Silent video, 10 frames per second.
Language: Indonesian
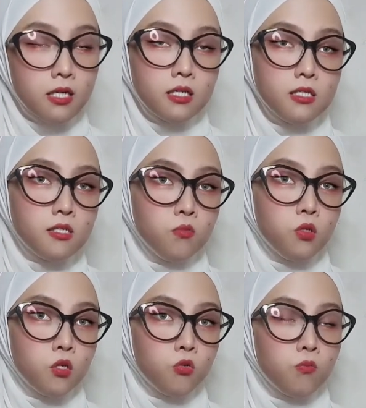di
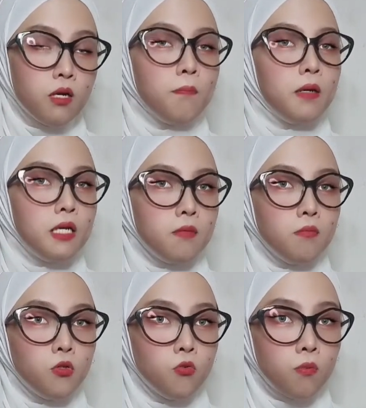sebuah rumah pada
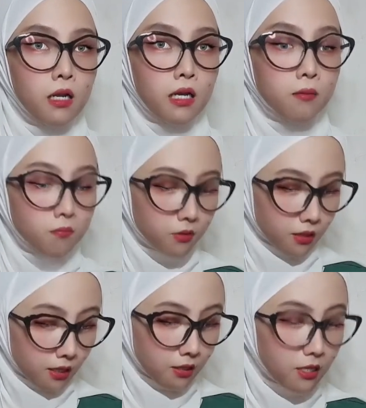minggu malam
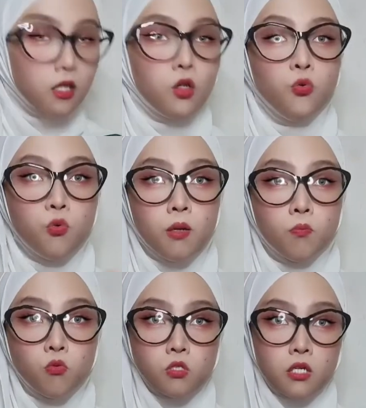tanggal 21